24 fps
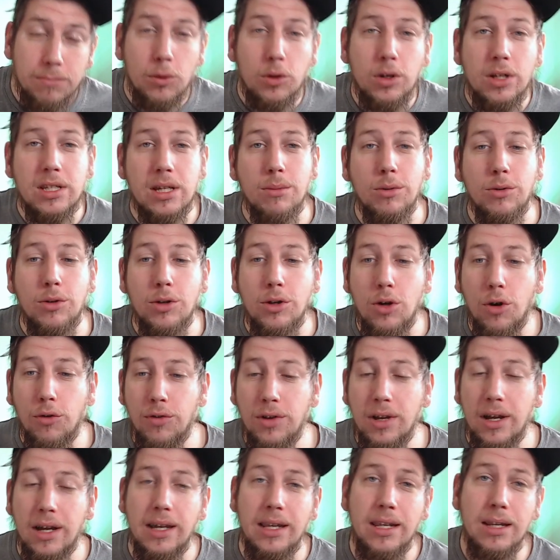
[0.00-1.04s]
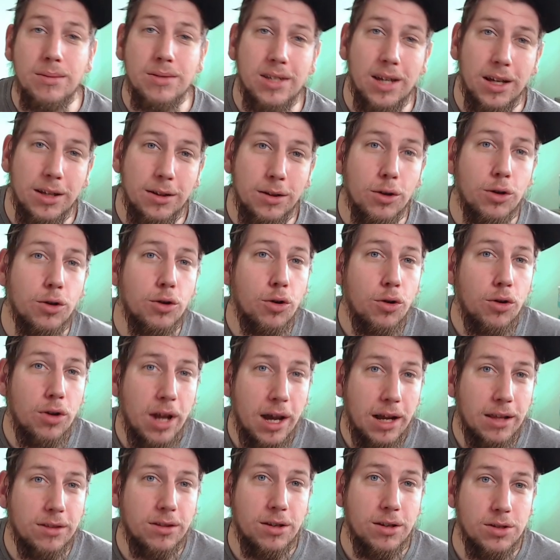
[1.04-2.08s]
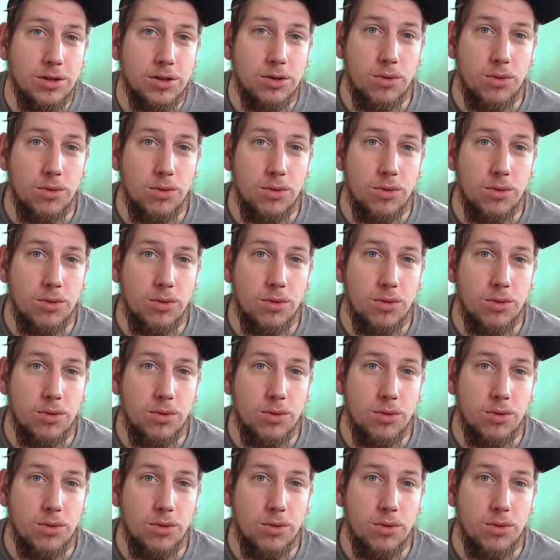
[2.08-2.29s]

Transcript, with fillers: Und es gibt natürlich auch wieder in dem Set Collectors